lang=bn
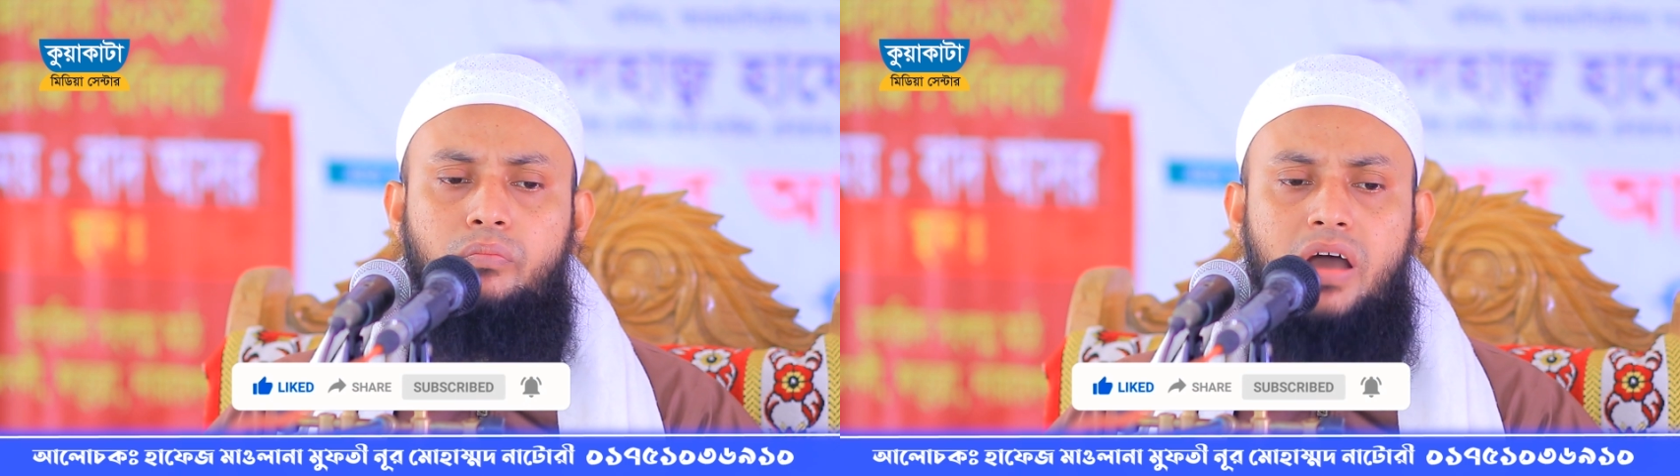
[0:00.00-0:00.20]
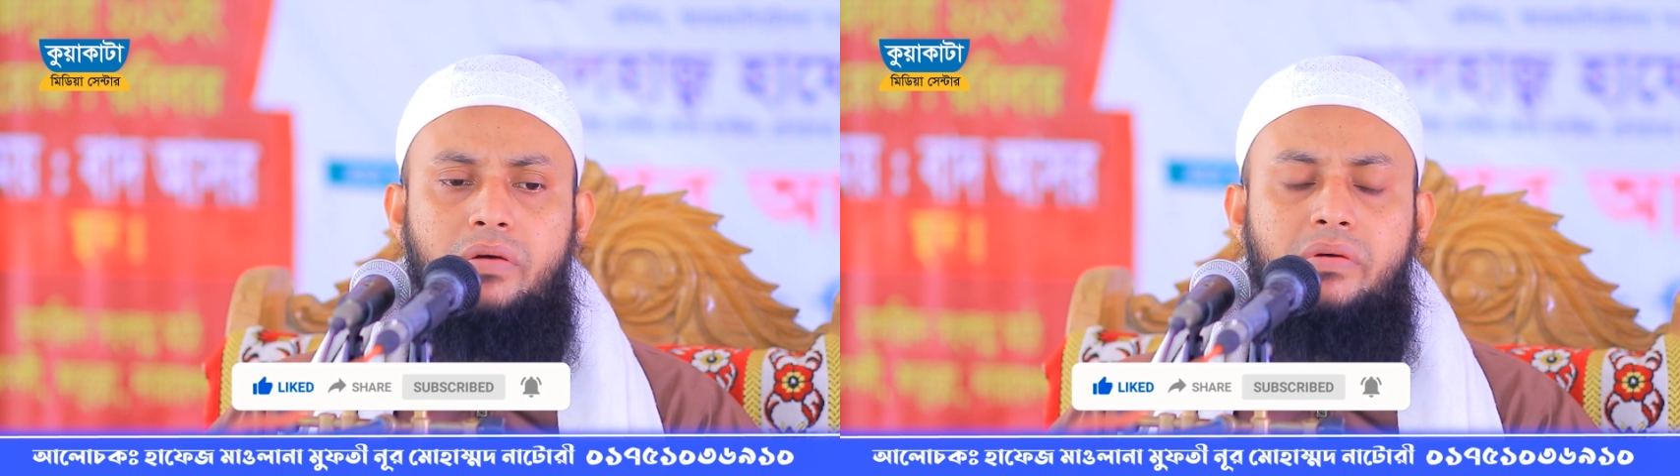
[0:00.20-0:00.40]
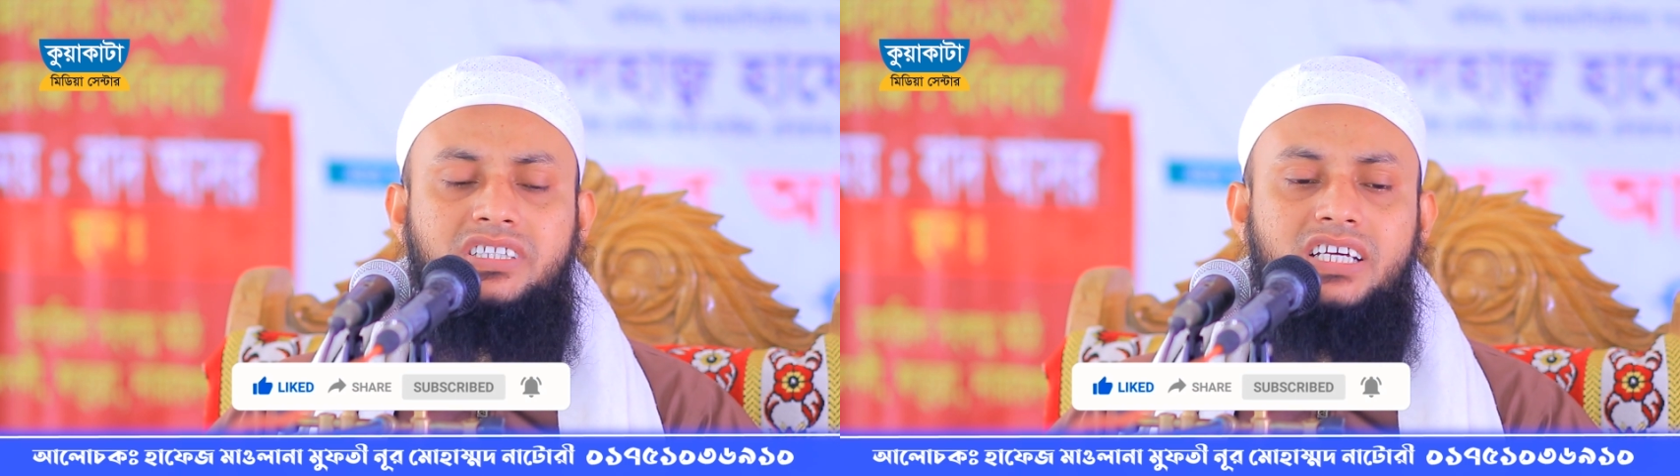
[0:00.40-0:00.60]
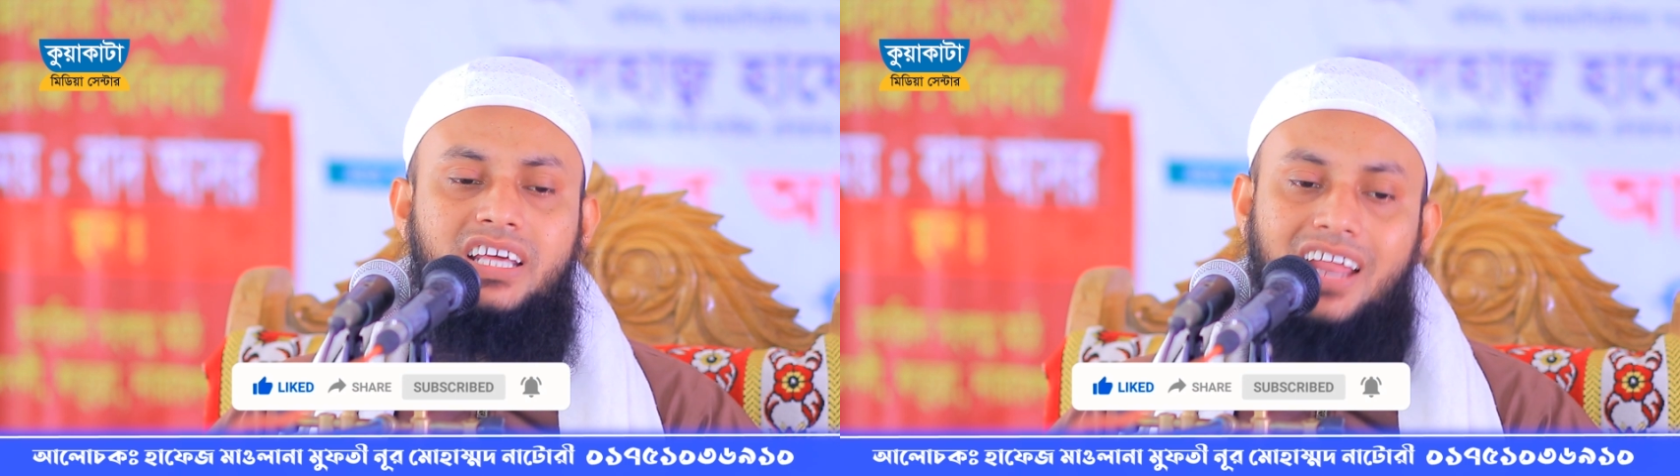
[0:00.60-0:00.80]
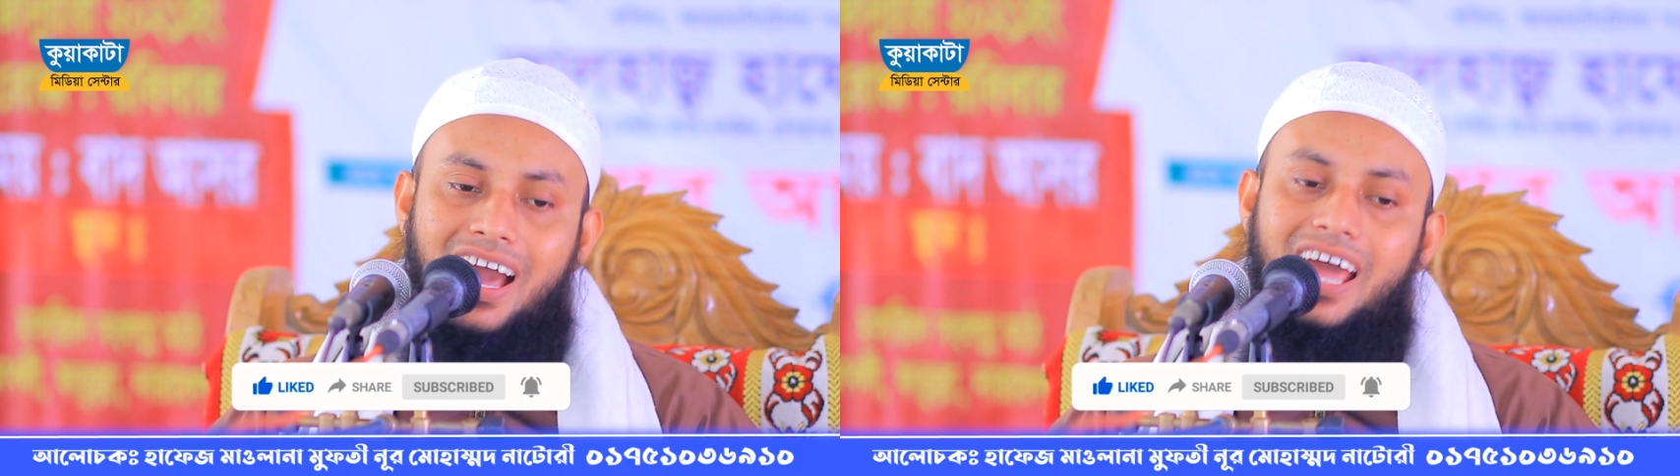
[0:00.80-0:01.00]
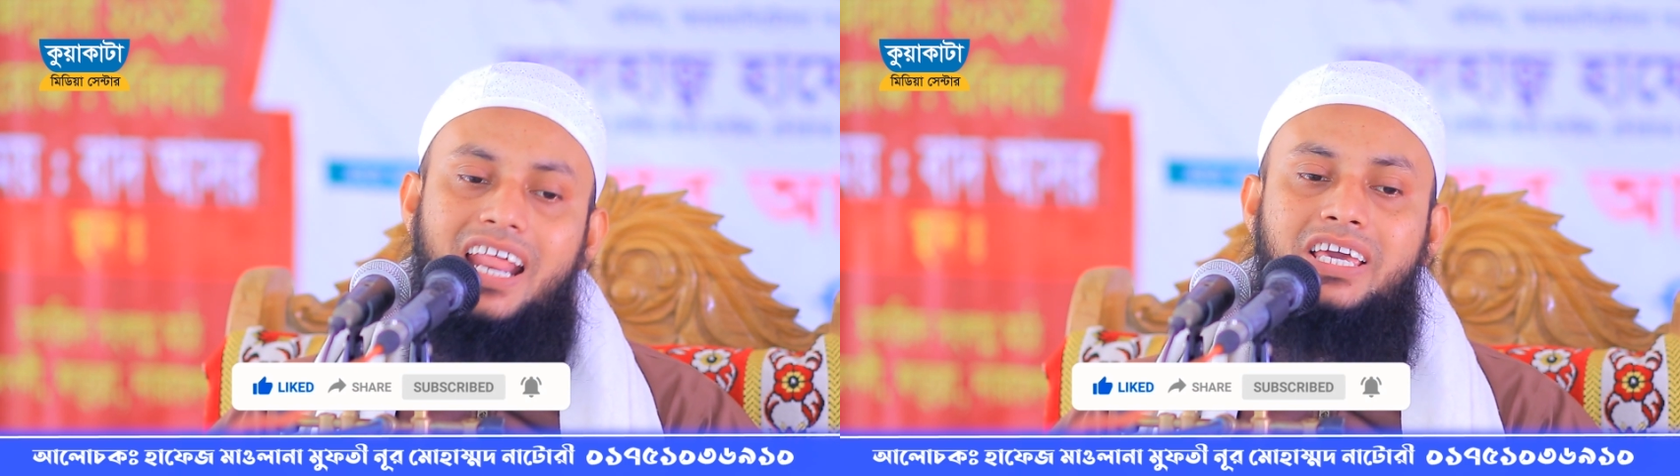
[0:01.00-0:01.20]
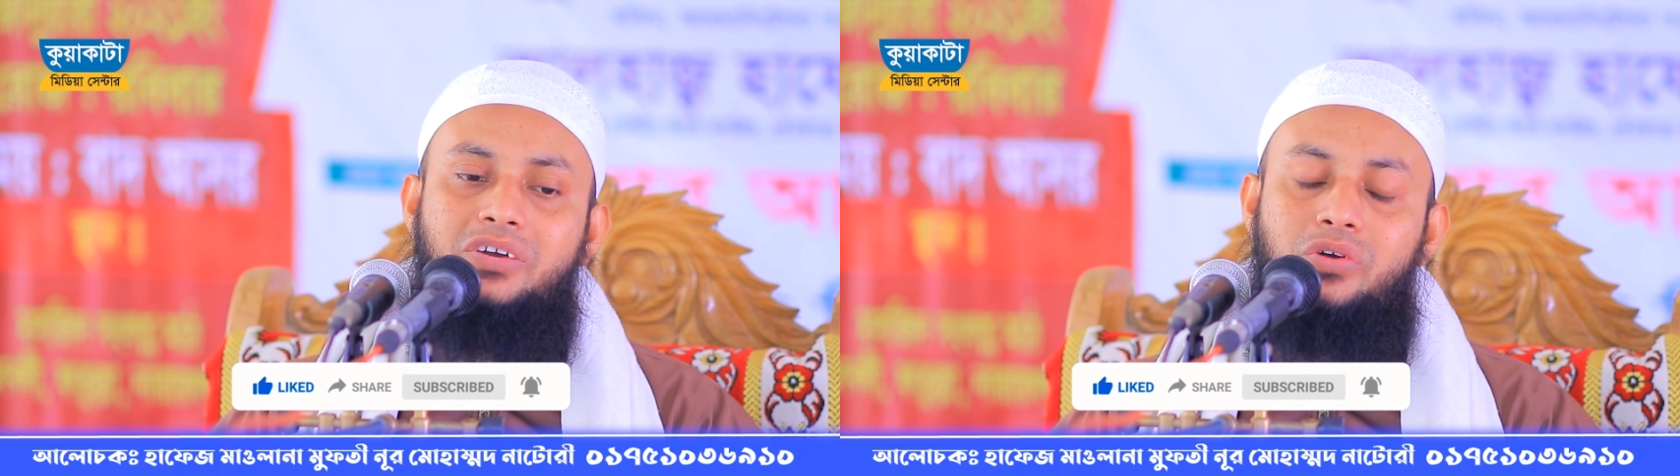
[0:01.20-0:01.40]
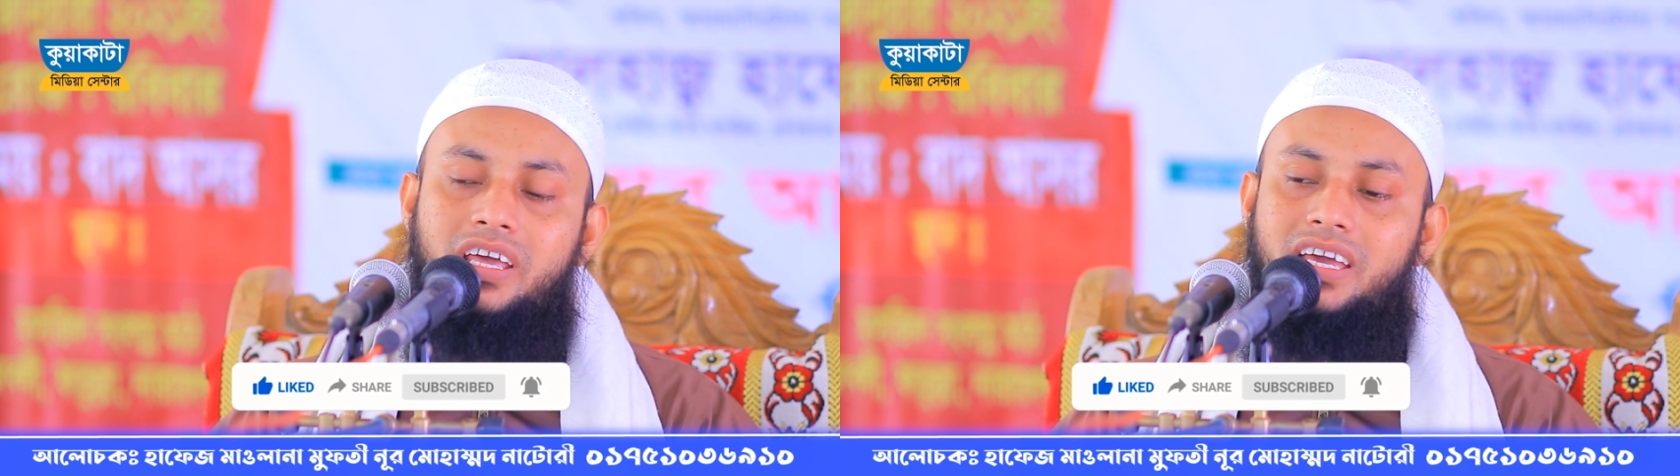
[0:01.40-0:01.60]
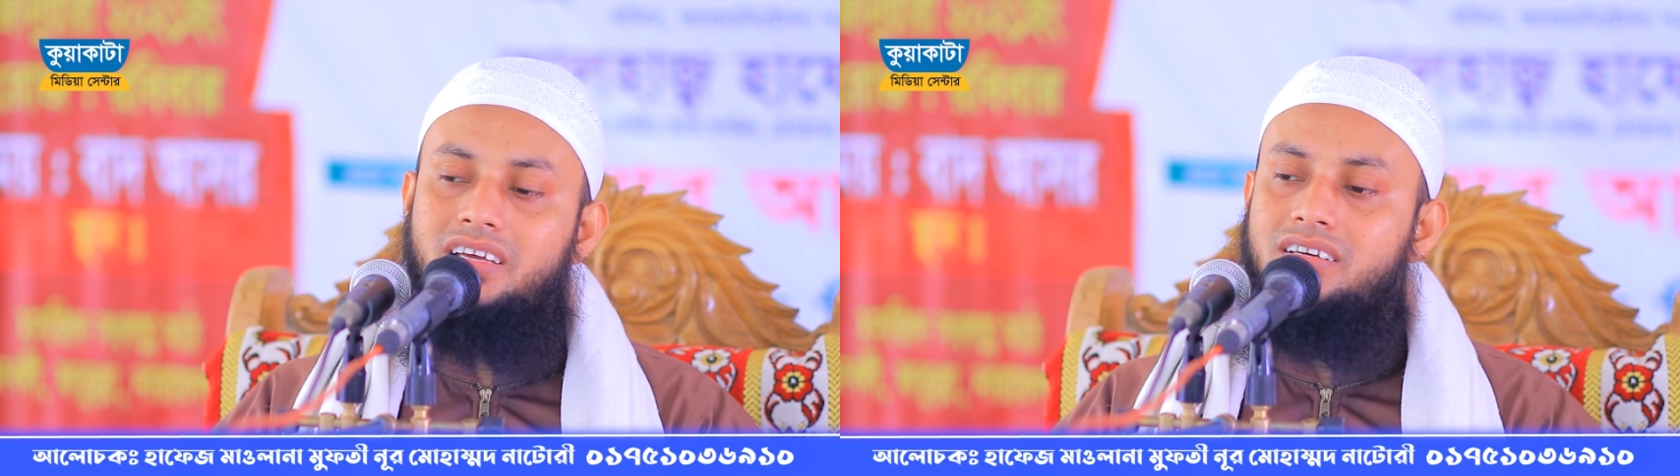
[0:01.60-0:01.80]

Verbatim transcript: মা বাবার সাথে রাগারাগি করে